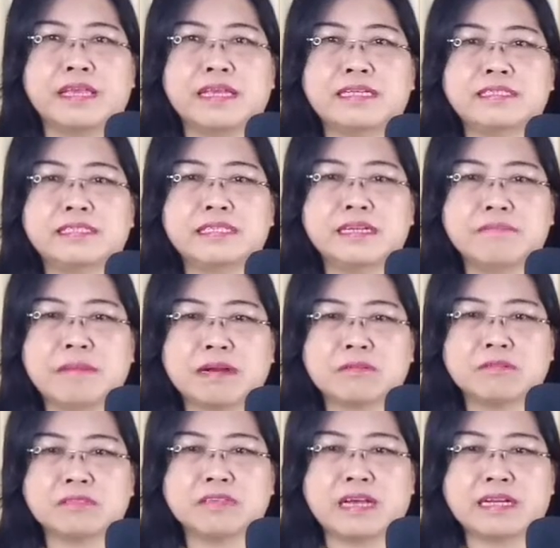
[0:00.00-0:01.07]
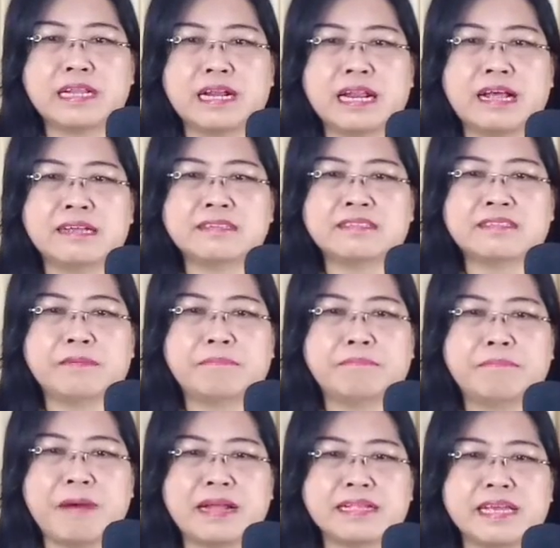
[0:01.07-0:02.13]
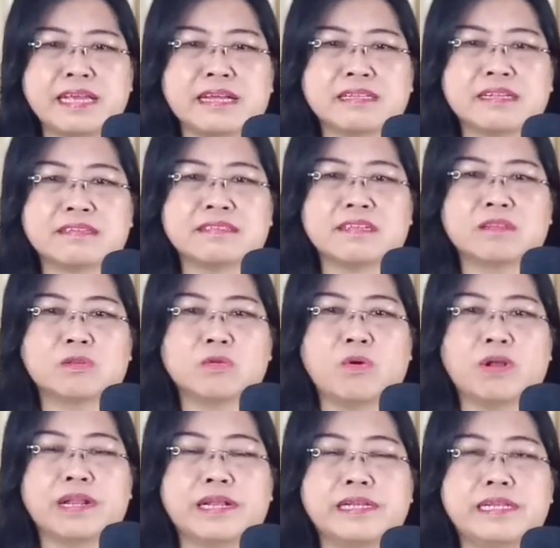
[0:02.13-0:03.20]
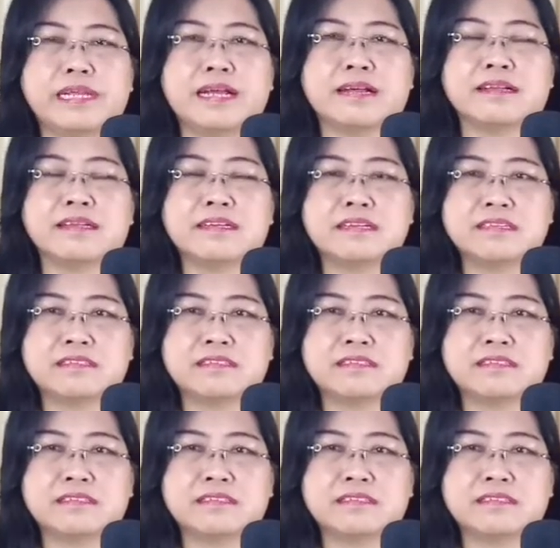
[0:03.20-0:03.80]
Injil Markus adalah sebanyak yang tersentuh oleh dia,